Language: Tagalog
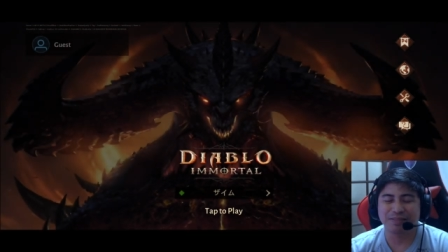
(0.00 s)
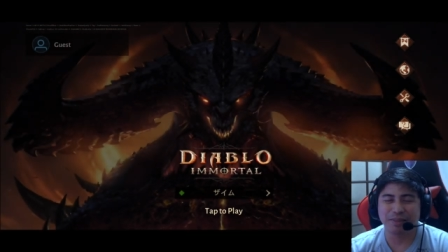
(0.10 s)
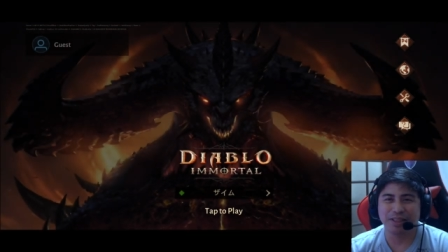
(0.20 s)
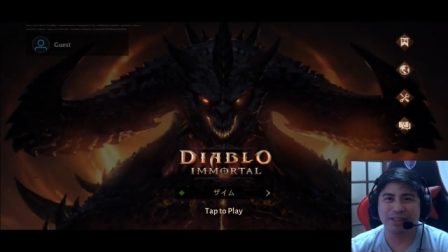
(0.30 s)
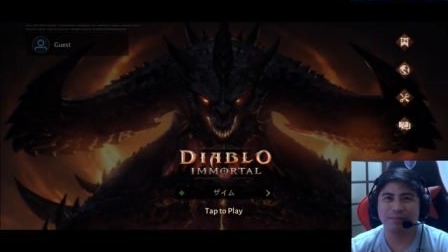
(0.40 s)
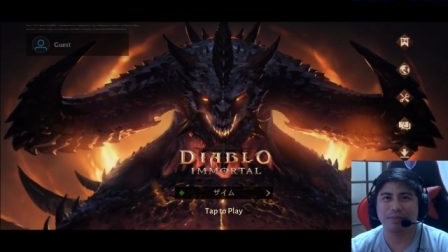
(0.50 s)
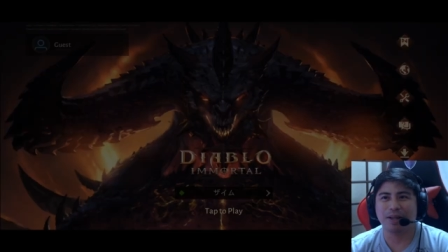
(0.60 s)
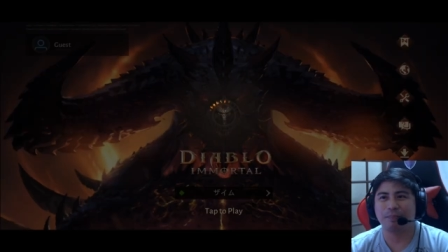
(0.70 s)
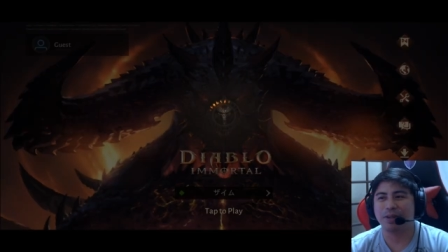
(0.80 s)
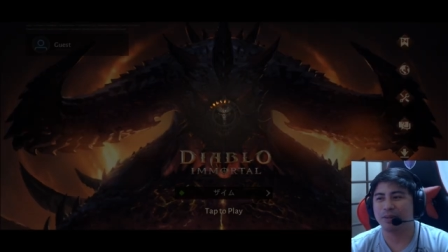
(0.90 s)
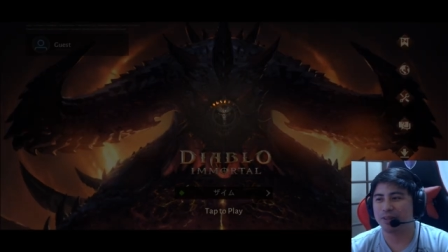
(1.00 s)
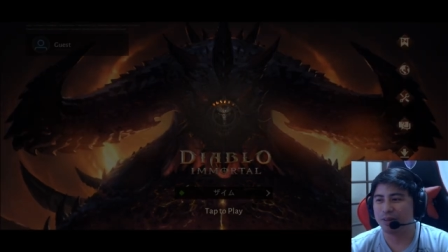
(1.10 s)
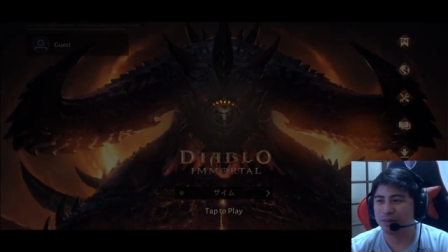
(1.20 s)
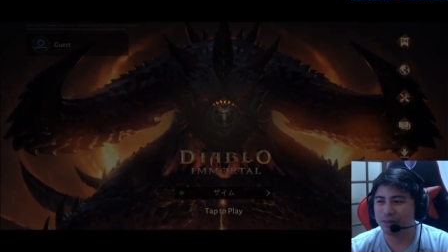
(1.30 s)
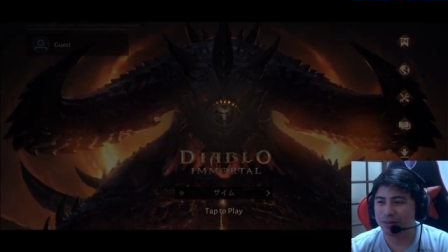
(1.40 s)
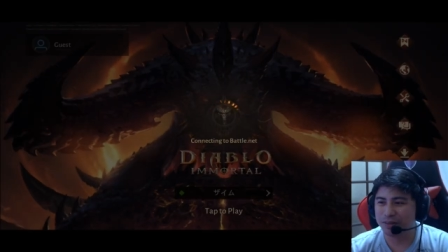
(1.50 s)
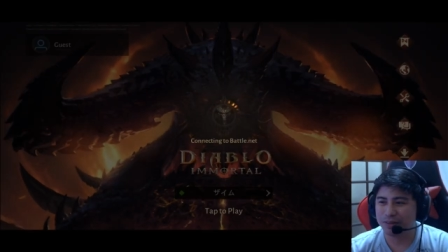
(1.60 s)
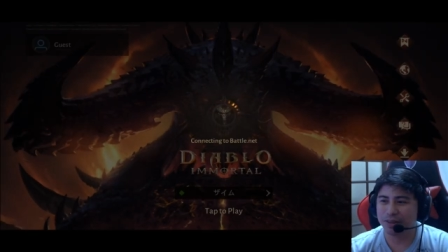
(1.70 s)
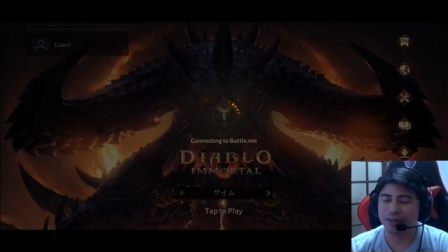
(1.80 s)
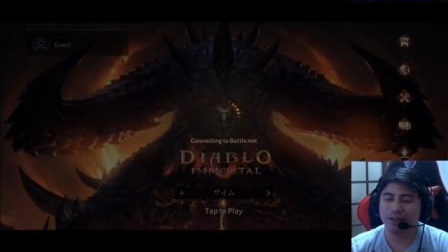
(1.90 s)
May eh, pinapanood akong
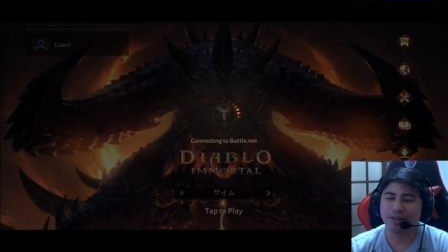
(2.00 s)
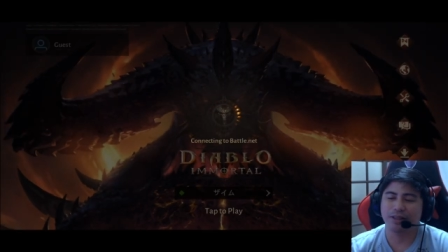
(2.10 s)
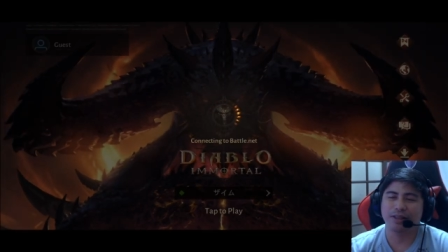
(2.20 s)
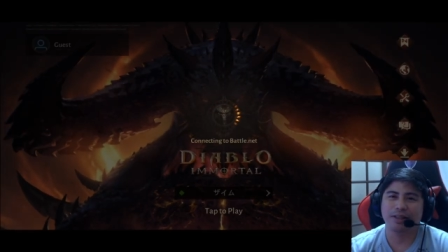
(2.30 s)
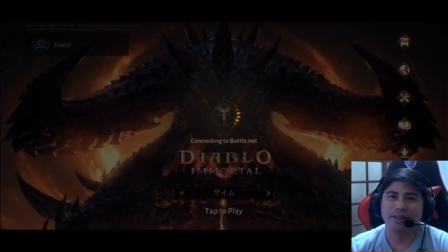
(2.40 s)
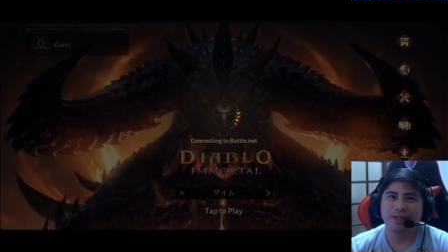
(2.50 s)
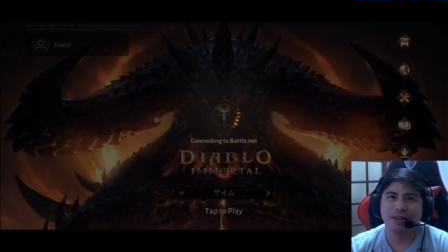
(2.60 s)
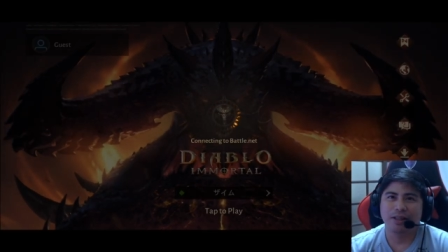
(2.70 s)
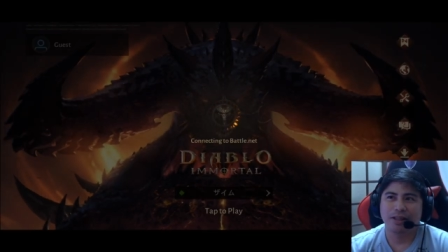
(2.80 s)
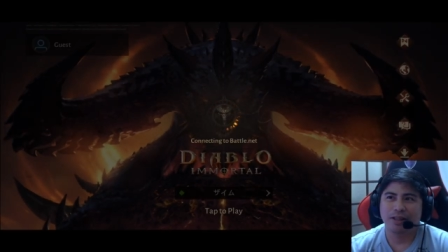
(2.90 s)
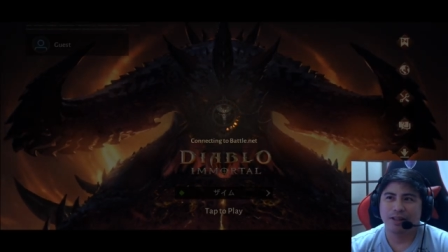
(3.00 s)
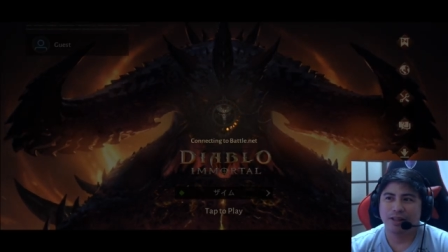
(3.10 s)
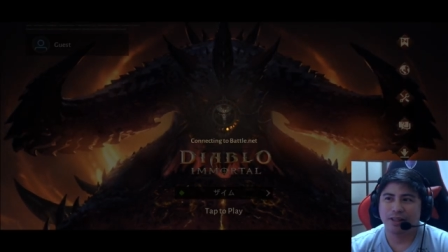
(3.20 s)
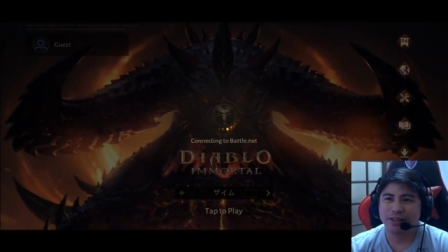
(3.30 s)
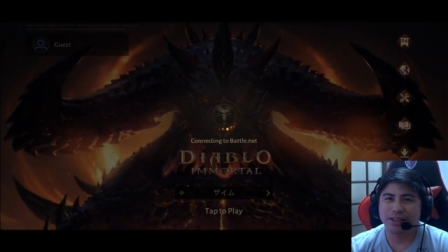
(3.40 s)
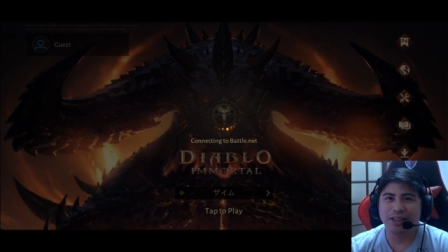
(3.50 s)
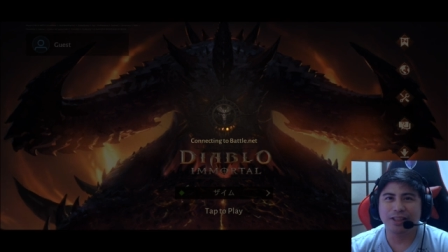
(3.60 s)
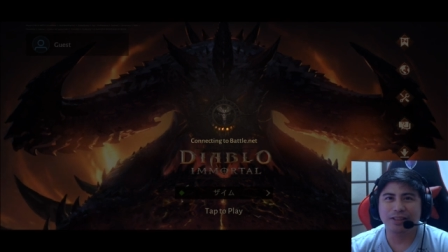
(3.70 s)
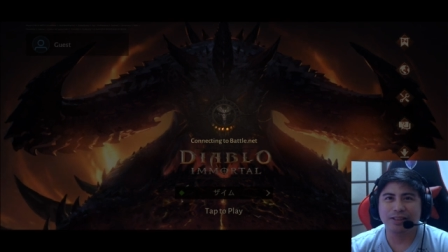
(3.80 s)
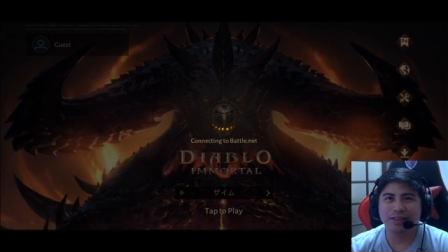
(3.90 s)
ano eh, uh,
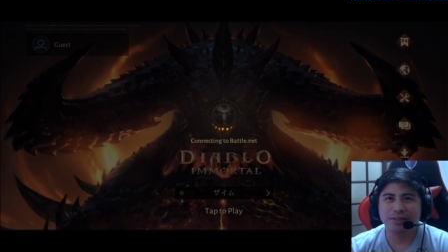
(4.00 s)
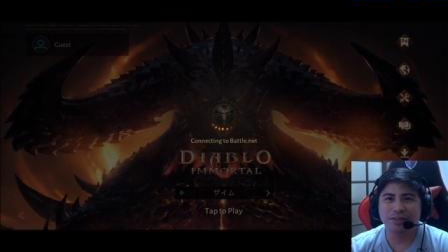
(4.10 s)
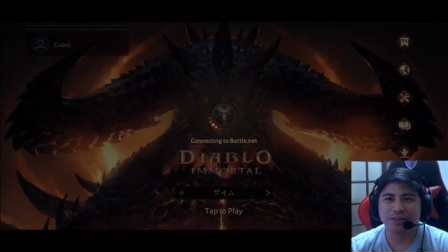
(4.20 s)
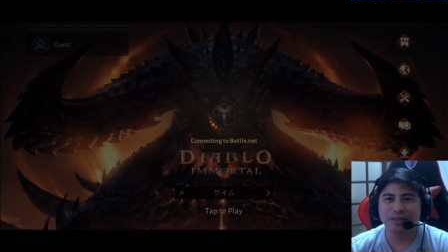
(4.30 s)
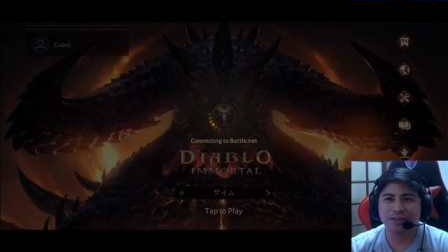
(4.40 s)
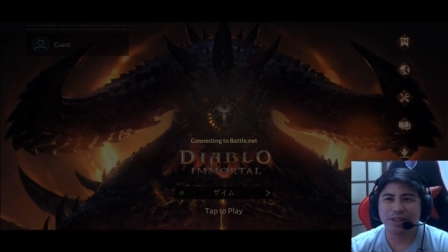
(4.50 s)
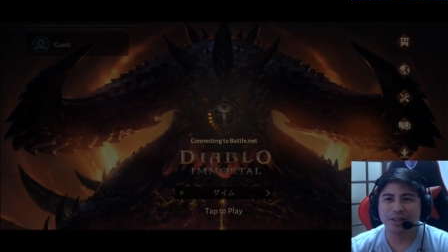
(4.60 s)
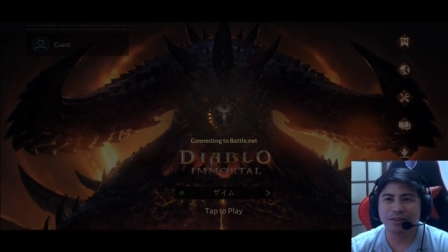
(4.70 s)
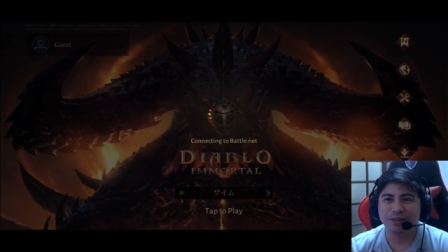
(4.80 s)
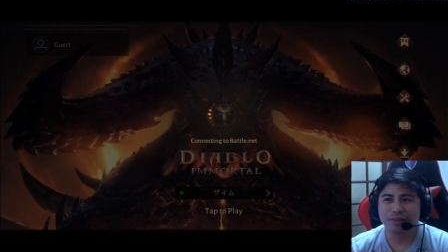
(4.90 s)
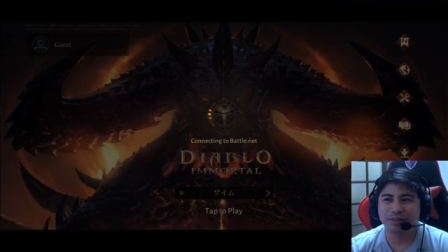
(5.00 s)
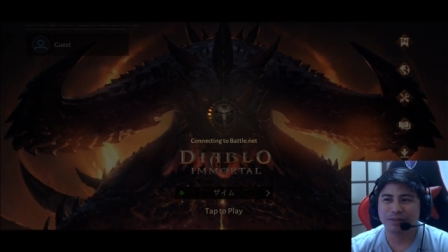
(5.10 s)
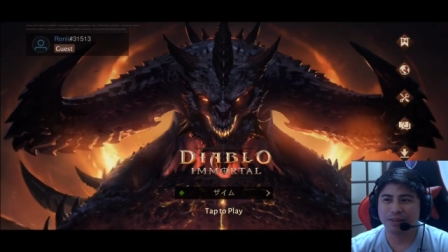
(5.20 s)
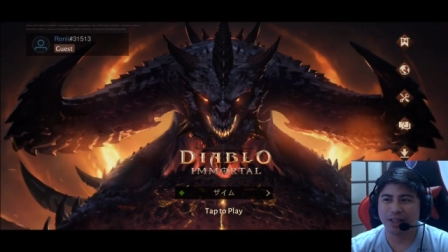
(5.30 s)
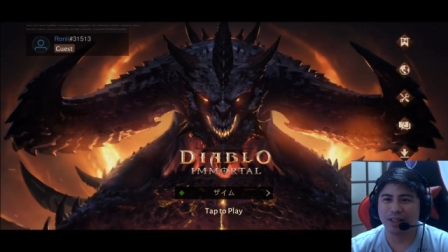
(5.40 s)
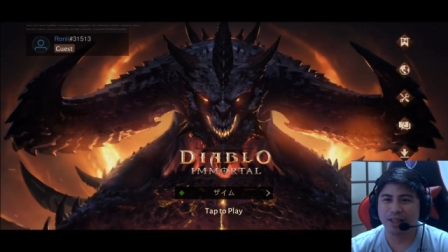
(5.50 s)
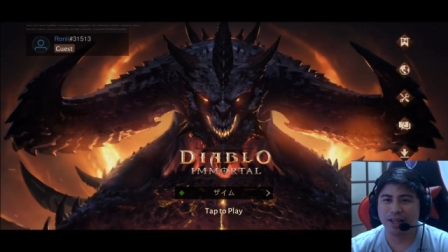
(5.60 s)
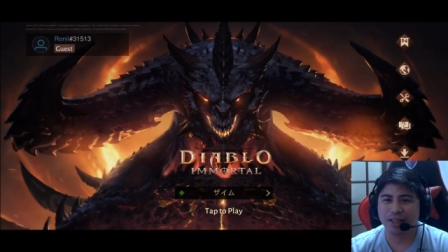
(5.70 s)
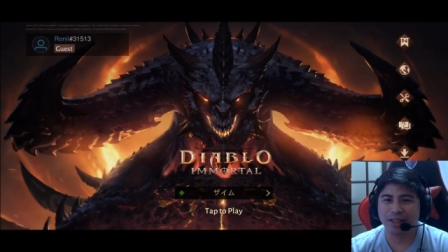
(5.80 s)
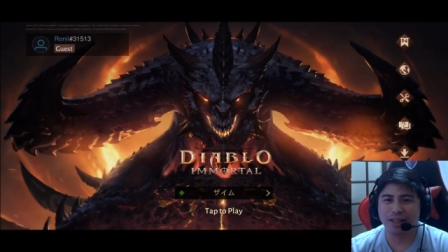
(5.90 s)
series yung ano, tagal
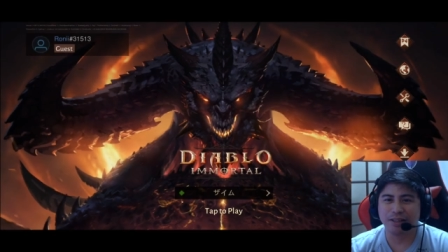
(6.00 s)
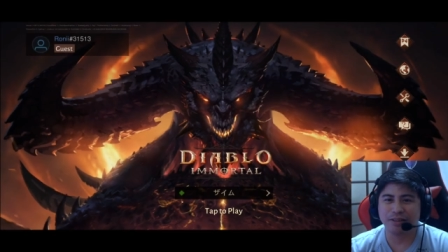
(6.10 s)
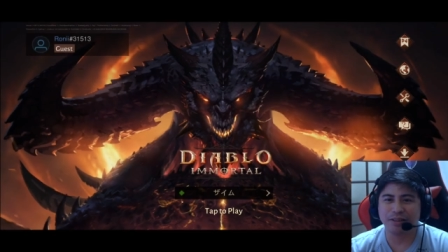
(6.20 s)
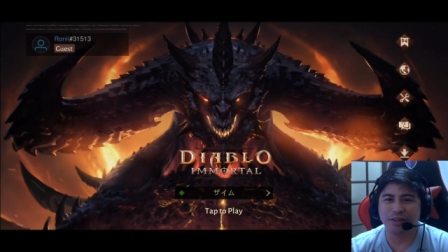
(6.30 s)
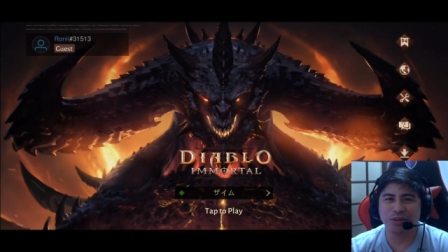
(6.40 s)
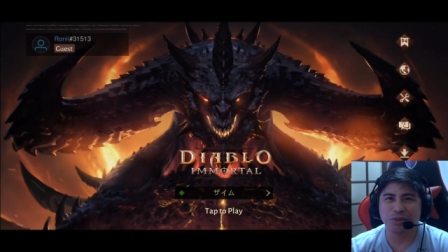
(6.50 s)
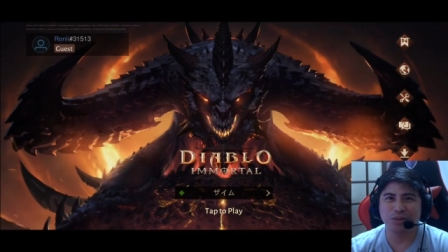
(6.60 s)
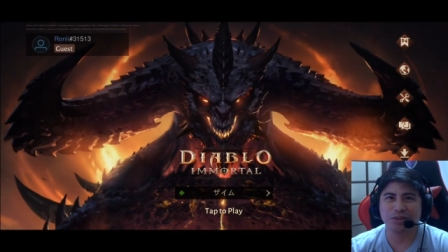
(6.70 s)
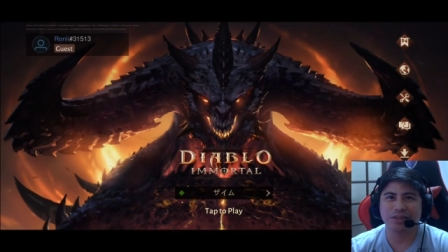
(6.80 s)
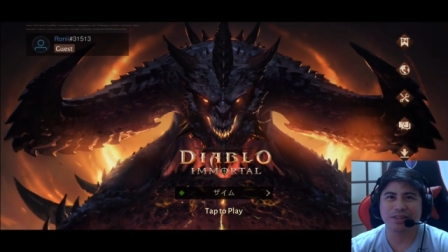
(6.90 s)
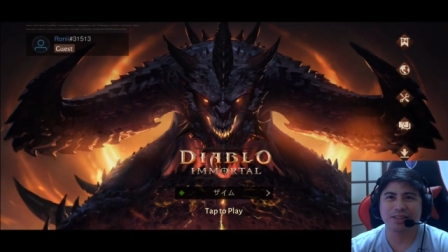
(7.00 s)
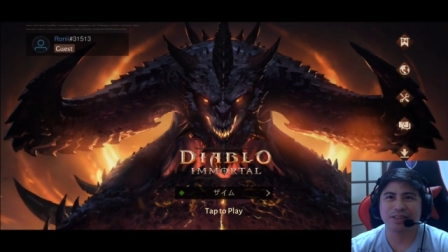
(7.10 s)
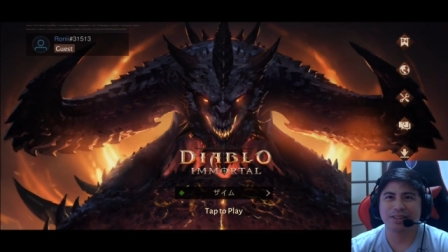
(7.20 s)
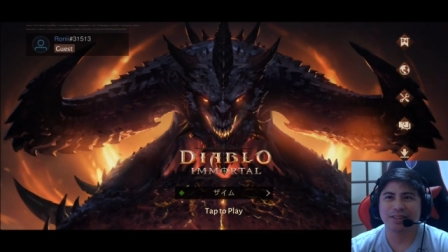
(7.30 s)
na yata yun eh, Suits